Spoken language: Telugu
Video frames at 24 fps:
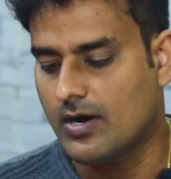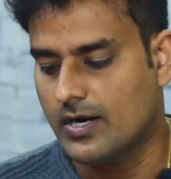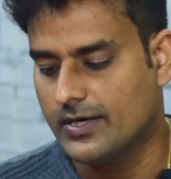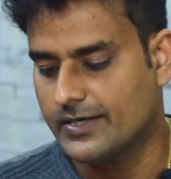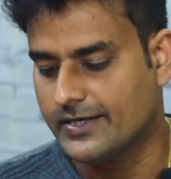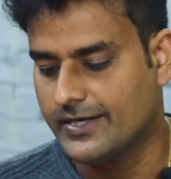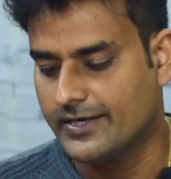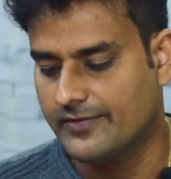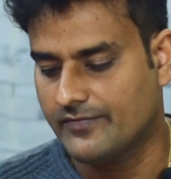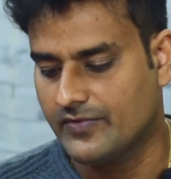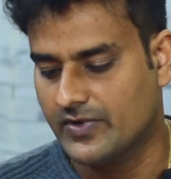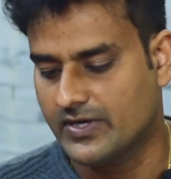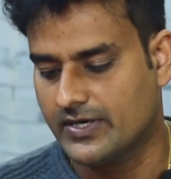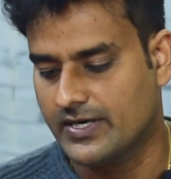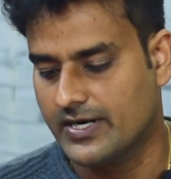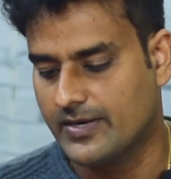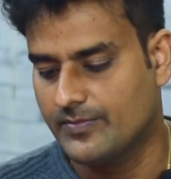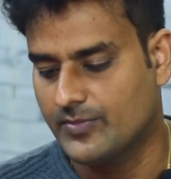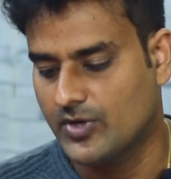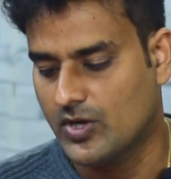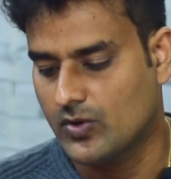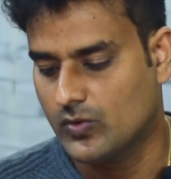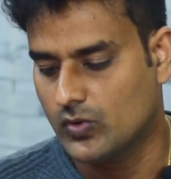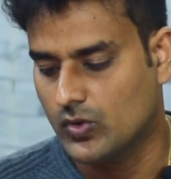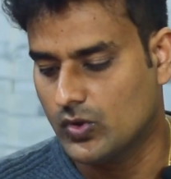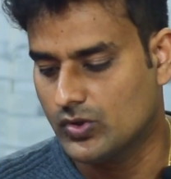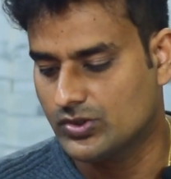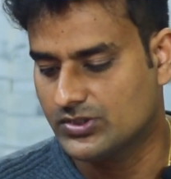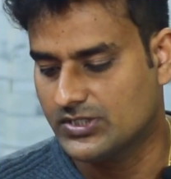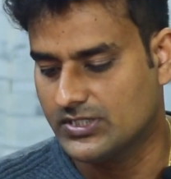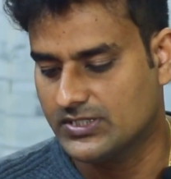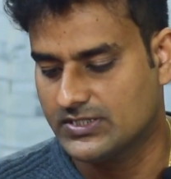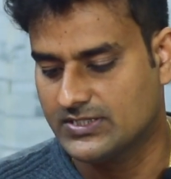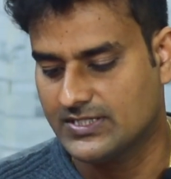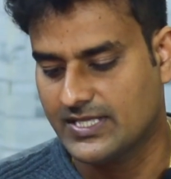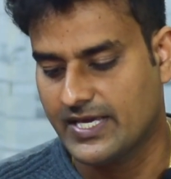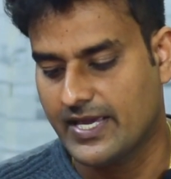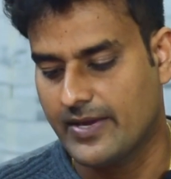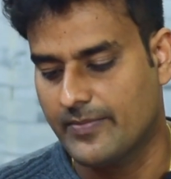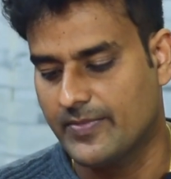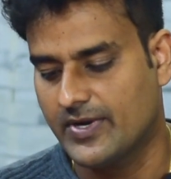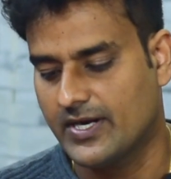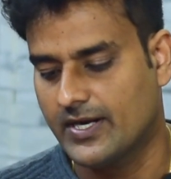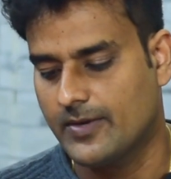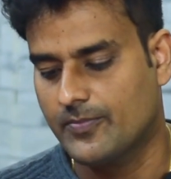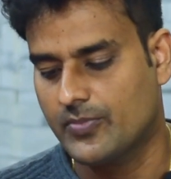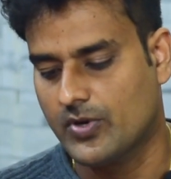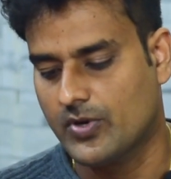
ఆండ్రాయిడ్ వన్ ర్యామ్ డౌన్లోడ్ చేస్తే ఏమైనా